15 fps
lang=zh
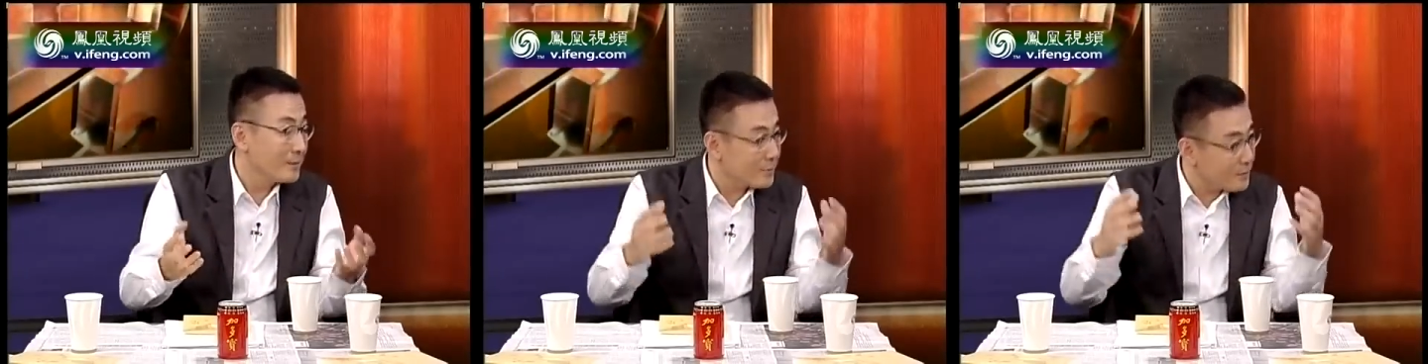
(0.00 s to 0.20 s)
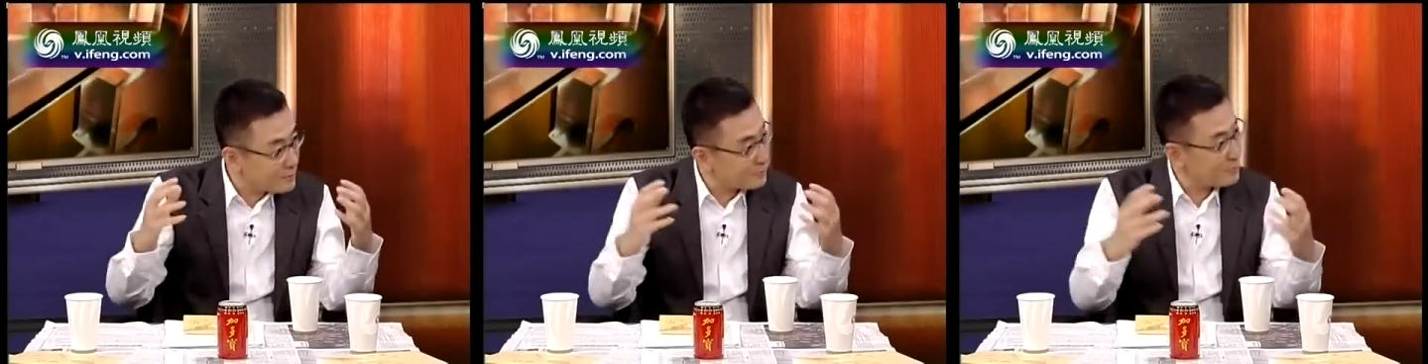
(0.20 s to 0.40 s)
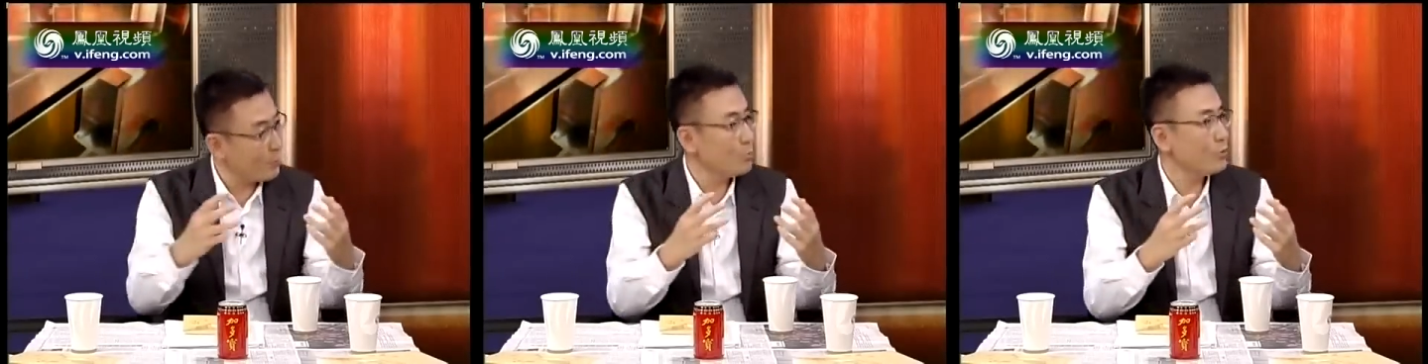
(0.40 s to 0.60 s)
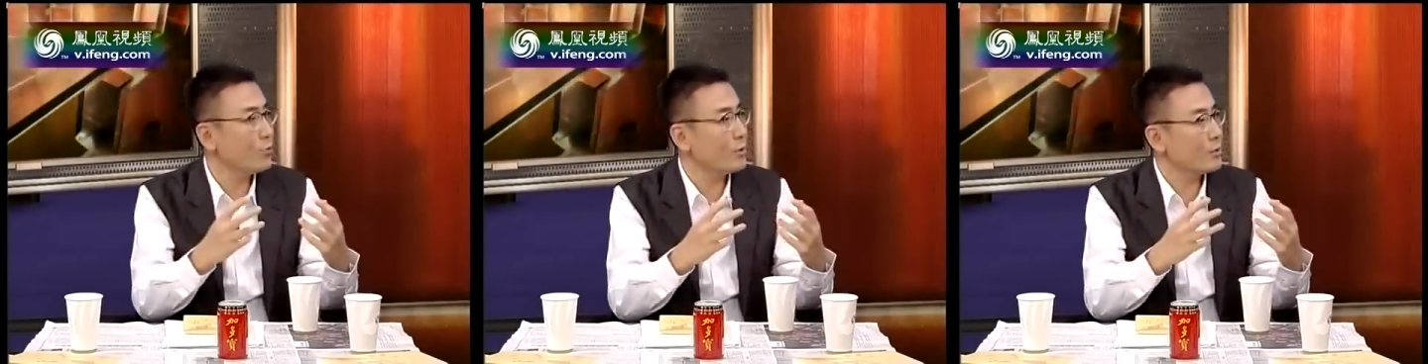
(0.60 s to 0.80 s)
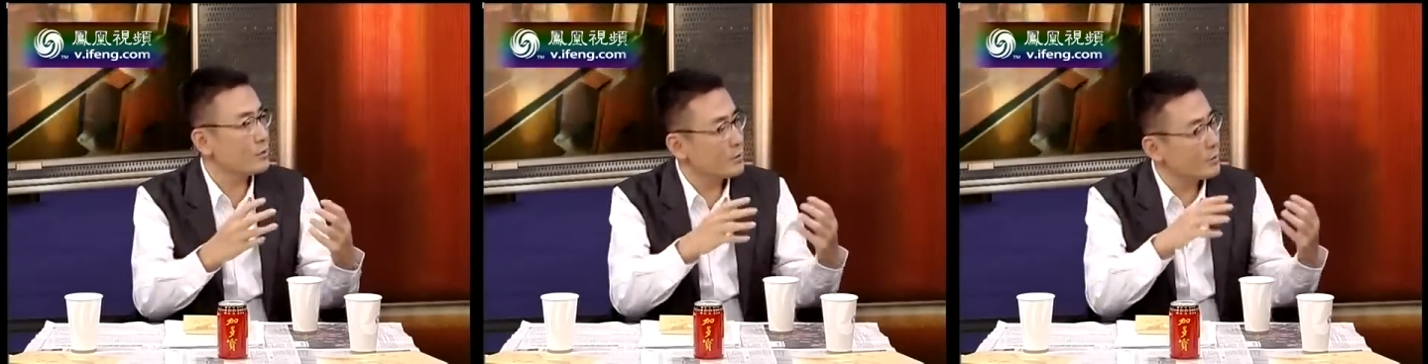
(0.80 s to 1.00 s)
但是凑一
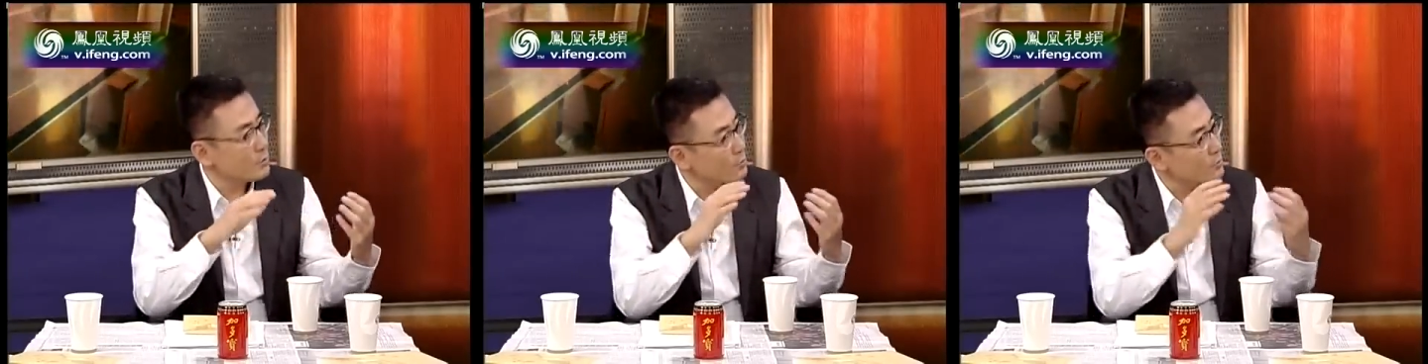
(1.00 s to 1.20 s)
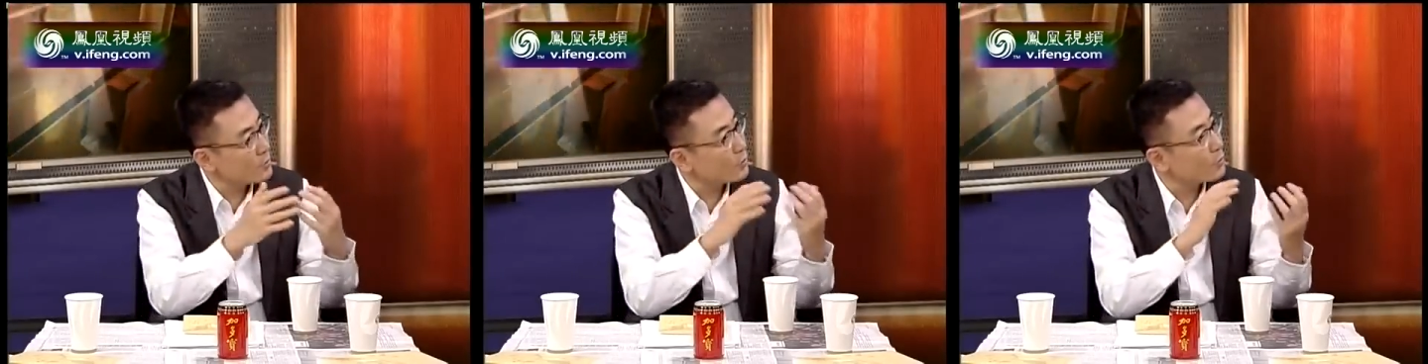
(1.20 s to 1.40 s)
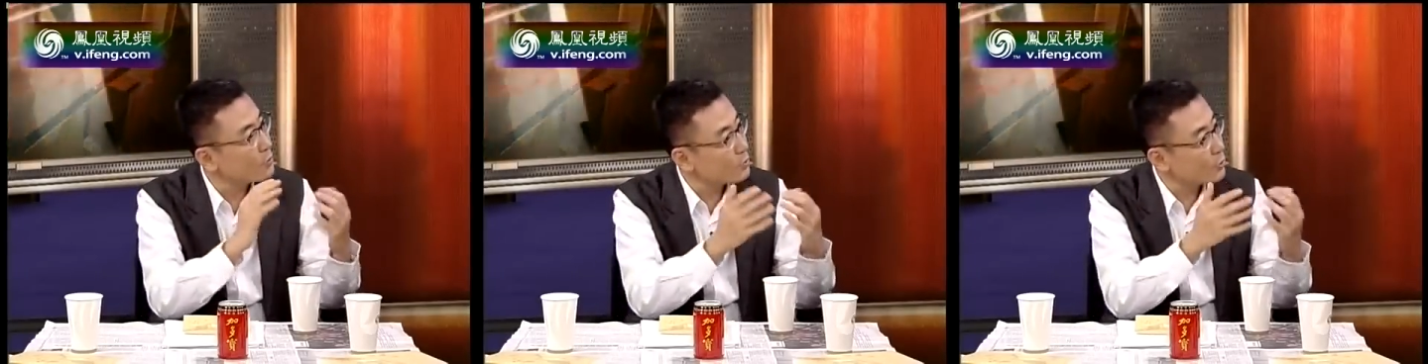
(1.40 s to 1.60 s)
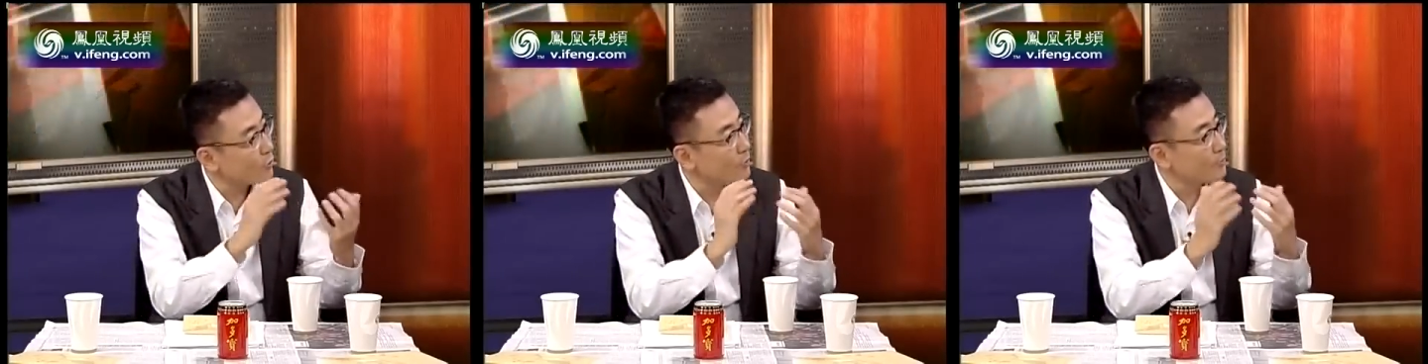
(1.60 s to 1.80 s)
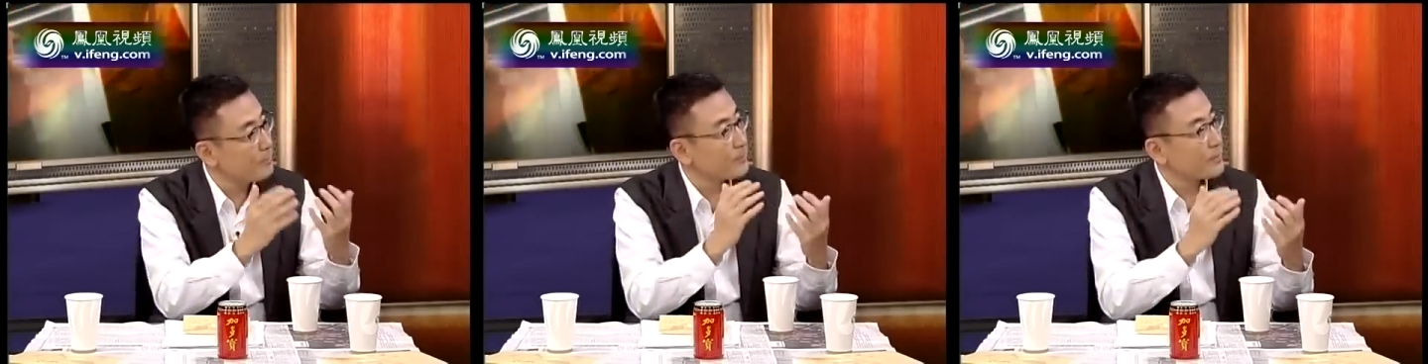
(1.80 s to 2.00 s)
块呢，他就是有一
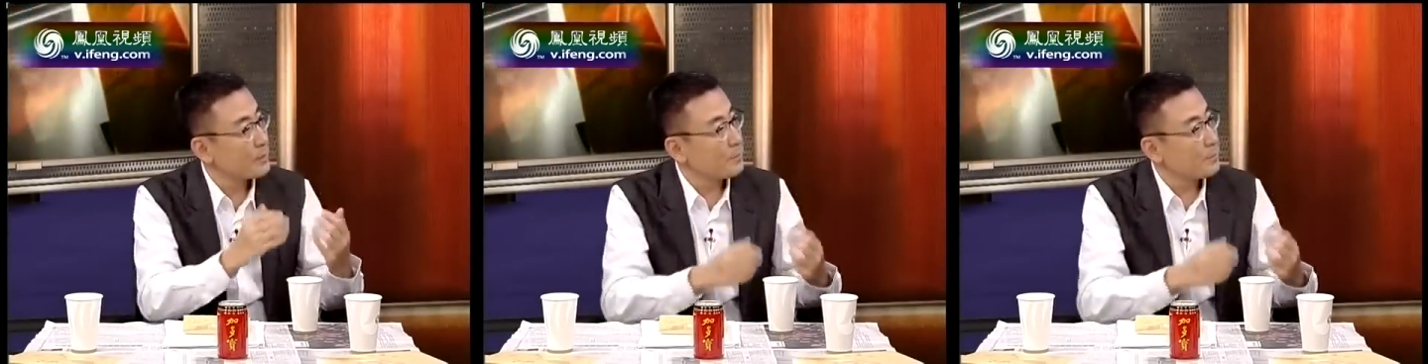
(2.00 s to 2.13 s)
种